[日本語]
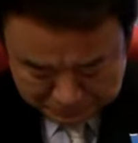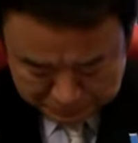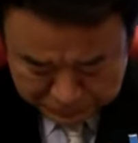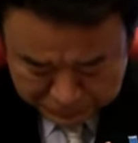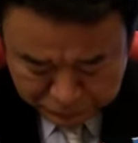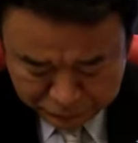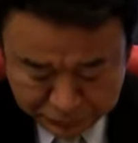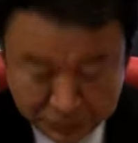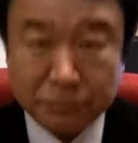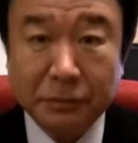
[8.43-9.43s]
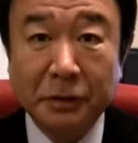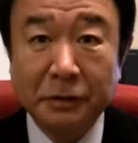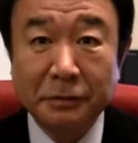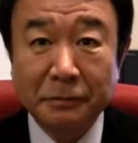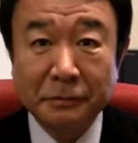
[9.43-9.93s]
まずこのネクタイ、
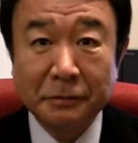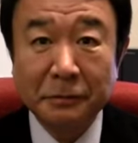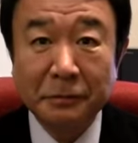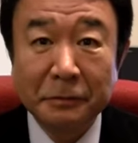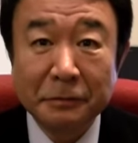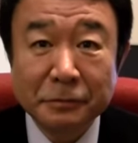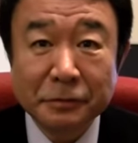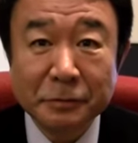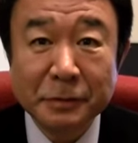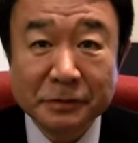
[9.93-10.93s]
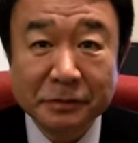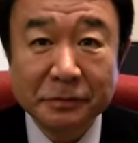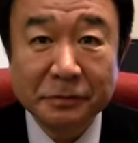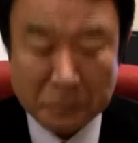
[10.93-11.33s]
映ります